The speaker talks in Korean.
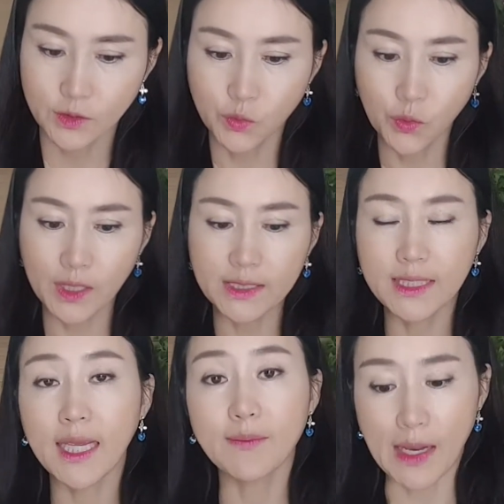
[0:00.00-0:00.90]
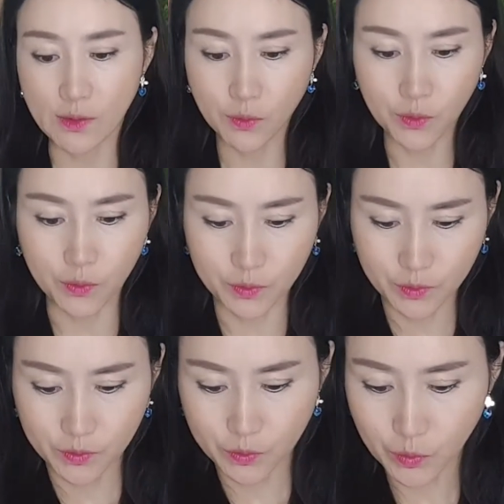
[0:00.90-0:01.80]
또 이 책 말고
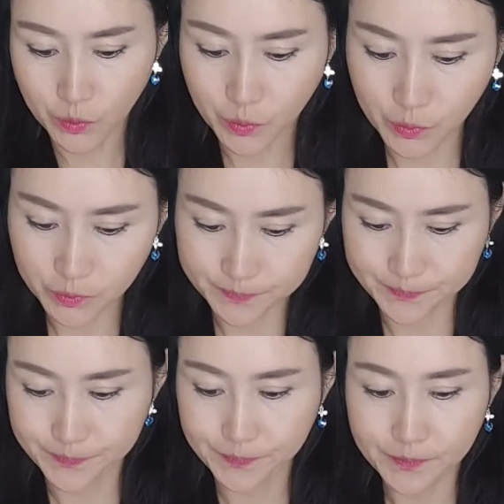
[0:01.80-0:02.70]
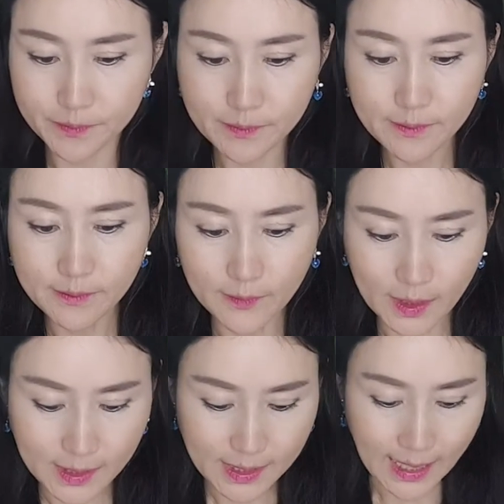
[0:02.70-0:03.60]
또
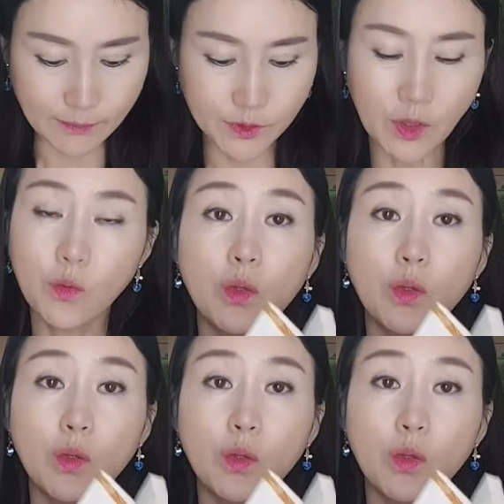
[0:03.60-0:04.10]
감정